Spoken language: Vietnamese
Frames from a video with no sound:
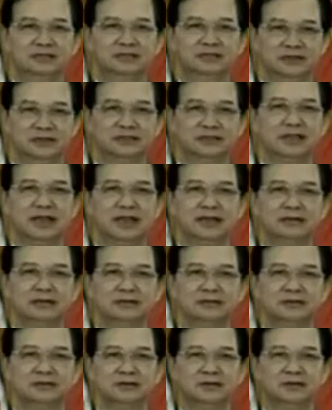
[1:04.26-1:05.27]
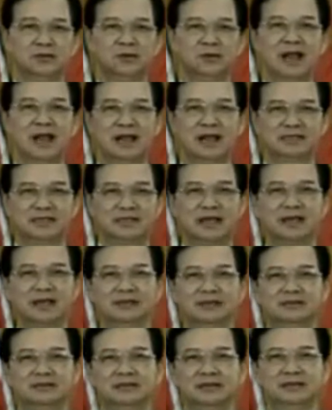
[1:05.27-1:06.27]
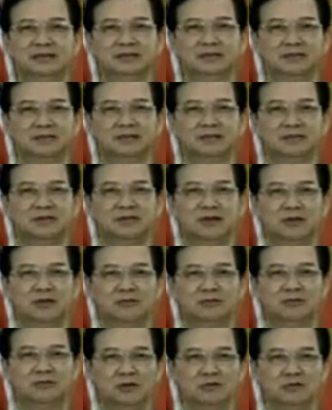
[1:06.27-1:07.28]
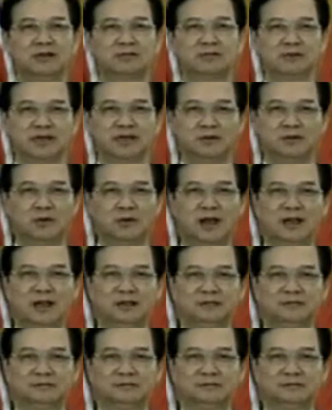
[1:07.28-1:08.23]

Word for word: trưởng thành của ASEAN trong hơn 4 thập kỷ qua.